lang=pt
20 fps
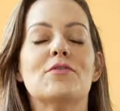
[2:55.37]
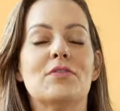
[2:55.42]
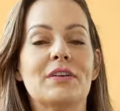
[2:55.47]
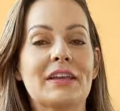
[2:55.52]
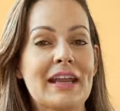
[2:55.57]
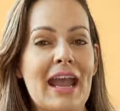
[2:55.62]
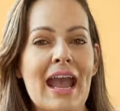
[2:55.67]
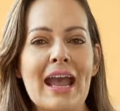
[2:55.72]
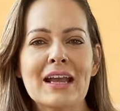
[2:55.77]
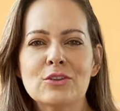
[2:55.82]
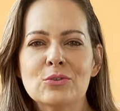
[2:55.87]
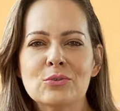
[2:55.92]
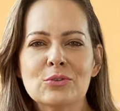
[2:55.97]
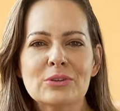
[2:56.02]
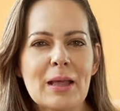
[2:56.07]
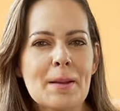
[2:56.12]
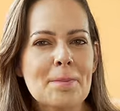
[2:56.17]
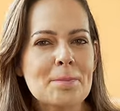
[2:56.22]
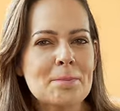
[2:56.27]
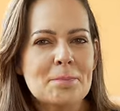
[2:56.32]
Ficar nu
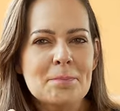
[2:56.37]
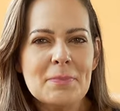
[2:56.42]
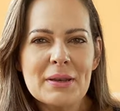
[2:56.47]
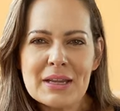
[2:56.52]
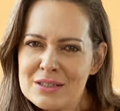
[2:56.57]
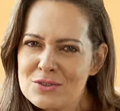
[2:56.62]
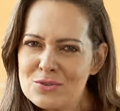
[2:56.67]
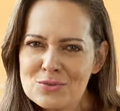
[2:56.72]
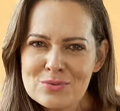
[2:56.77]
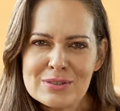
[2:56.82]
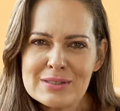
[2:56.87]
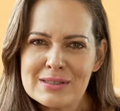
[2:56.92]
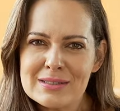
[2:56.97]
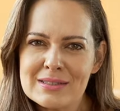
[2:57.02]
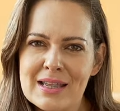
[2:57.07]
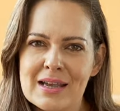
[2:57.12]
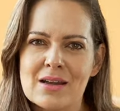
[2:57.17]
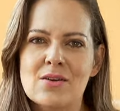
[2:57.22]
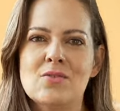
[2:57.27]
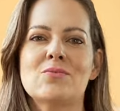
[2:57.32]
da
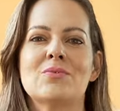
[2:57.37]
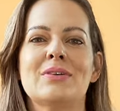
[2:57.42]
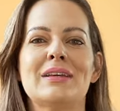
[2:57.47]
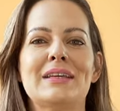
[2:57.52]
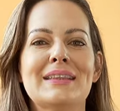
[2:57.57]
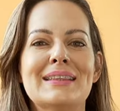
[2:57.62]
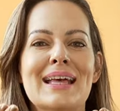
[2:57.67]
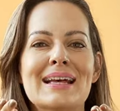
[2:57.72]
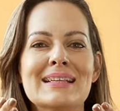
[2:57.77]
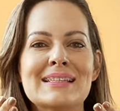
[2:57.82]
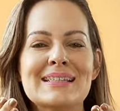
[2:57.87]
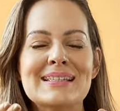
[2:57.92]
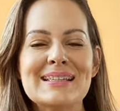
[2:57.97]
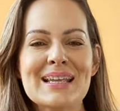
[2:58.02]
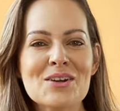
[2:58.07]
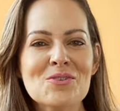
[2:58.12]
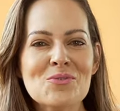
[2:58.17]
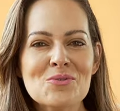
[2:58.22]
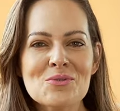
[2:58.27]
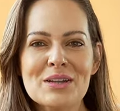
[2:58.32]
presunção e da
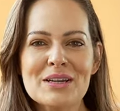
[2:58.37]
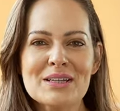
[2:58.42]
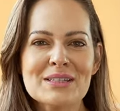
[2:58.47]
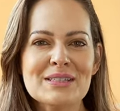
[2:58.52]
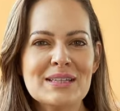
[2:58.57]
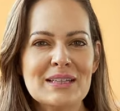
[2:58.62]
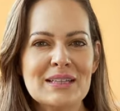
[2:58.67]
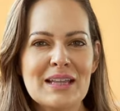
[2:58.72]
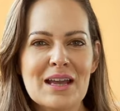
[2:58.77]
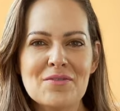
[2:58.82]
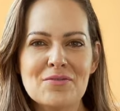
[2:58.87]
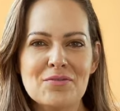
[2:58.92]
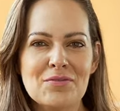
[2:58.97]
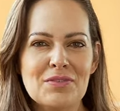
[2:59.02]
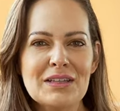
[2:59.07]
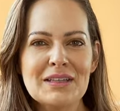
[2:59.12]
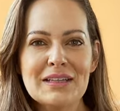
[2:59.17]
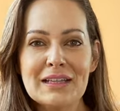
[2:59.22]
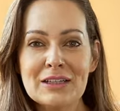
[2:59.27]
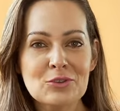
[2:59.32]
segurança da
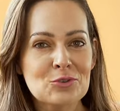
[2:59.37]
vida em